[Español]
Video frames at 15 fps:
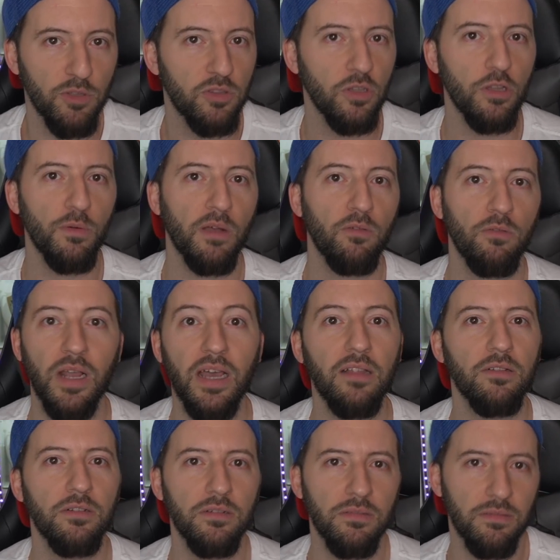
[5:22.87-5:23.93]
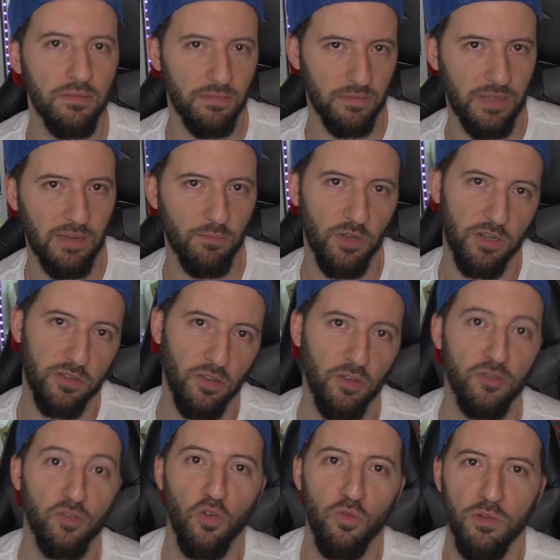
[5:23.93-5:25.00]
todos vacunados, eh, bueno,
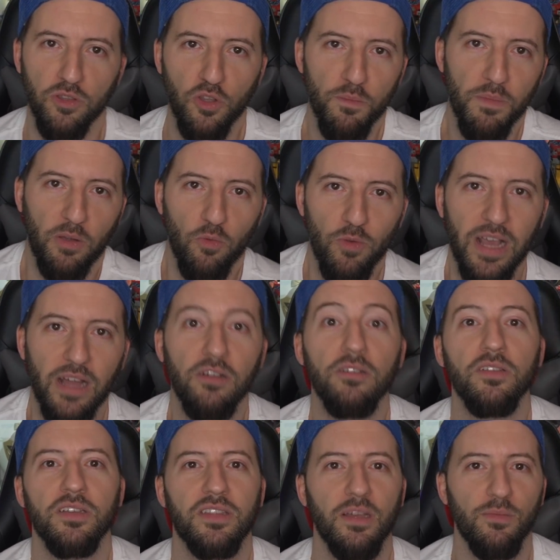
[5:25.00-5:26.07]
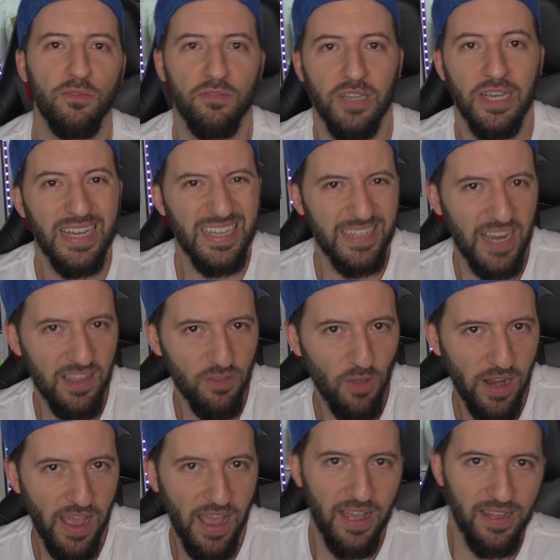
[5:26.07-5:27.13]
todos, un montón vacunados, estamos yendo a
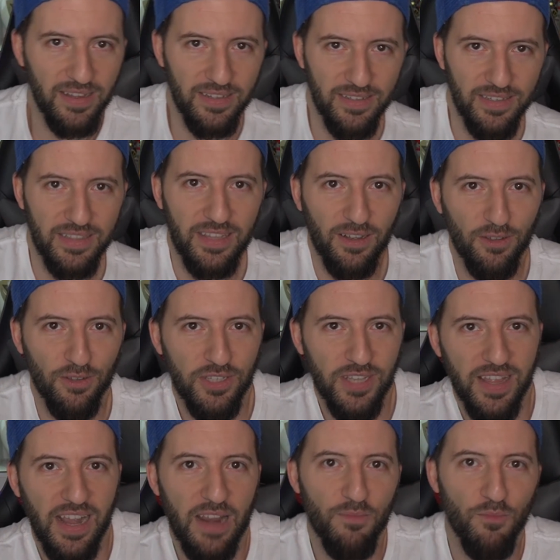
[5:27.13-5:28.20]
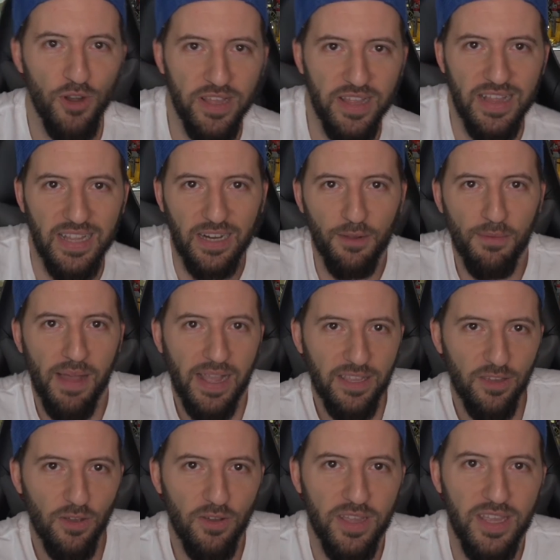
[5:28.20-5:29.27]
la, esta cosa de la inmunidad de
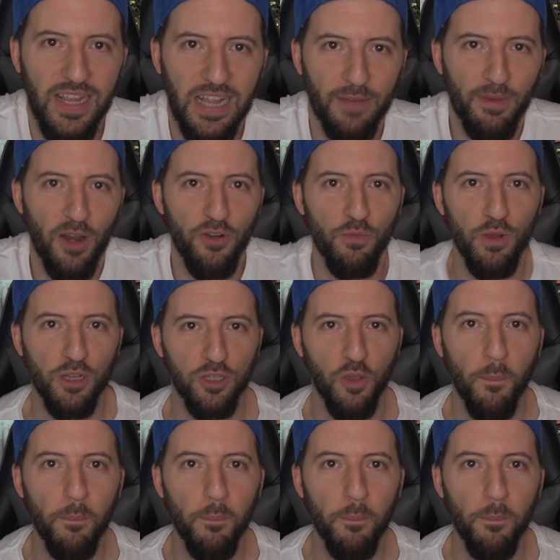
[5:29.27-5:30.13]
rebaño y cada vez los números son